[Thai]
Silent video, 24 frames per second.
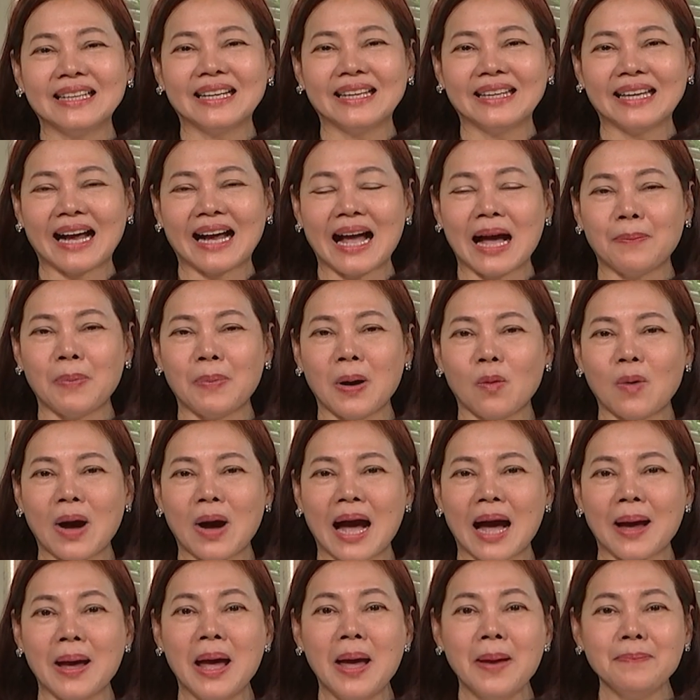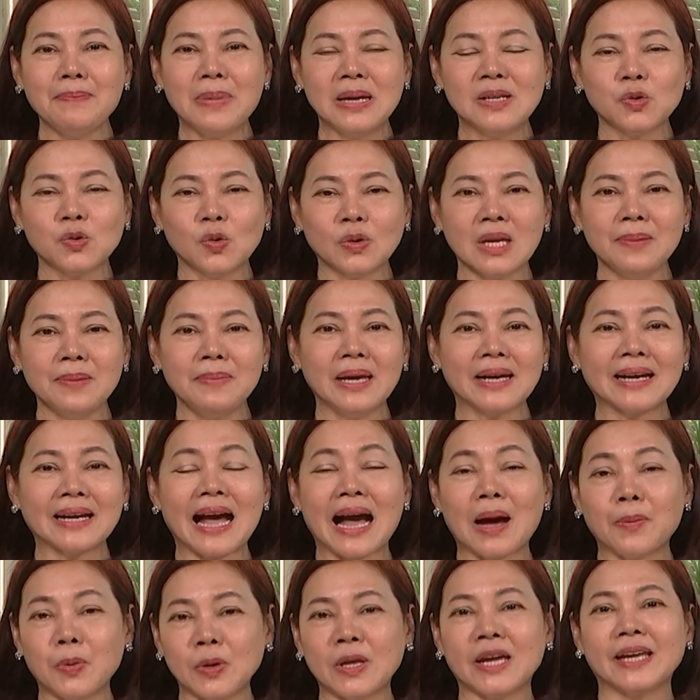เลยนะคะ เพราะว่าเป็นสูตรที่มี
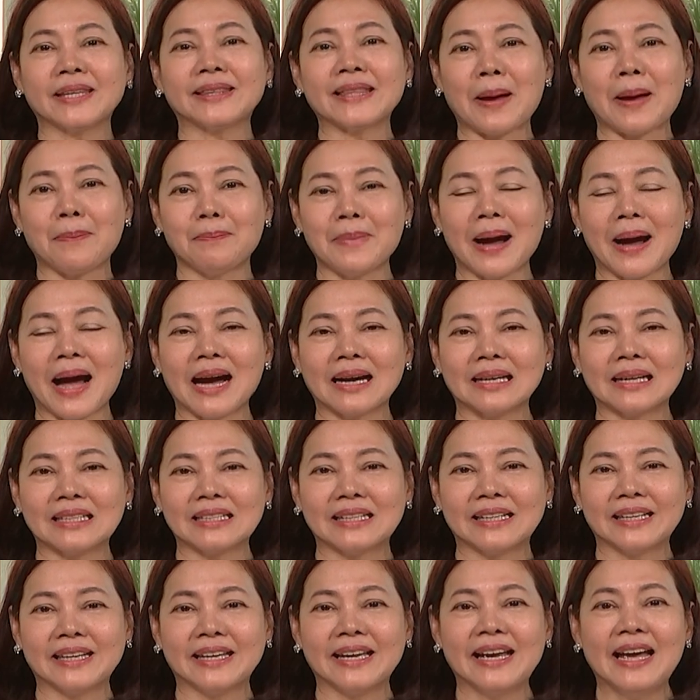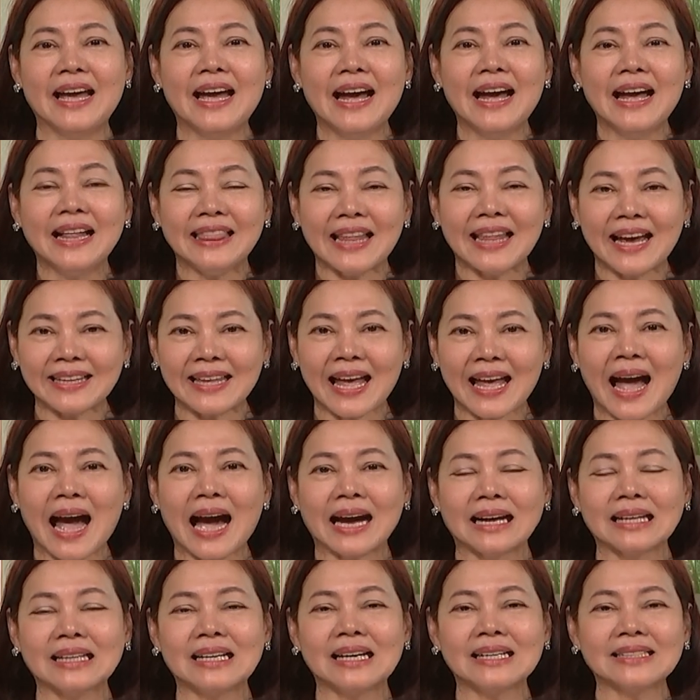คาร์โบไฮเดรตต่ำมากเลย และถ้า
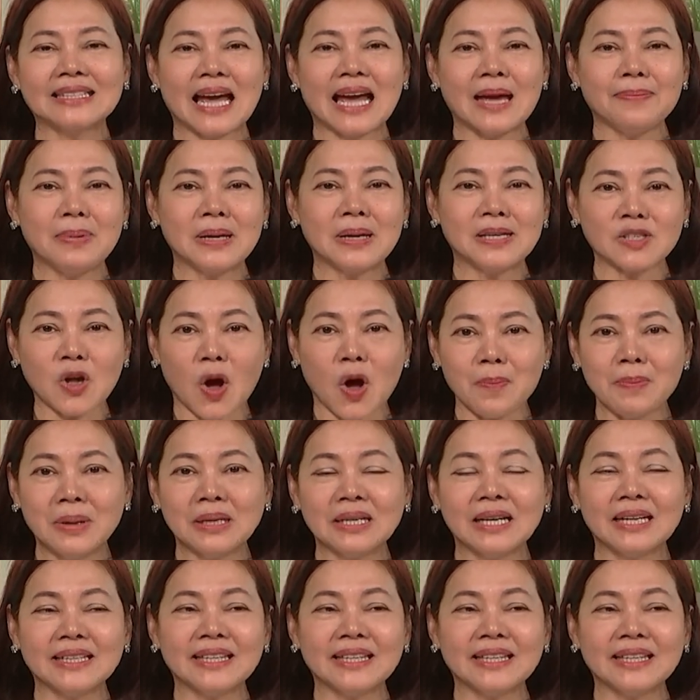หากเลือกใช้เป็นซอสมะเขื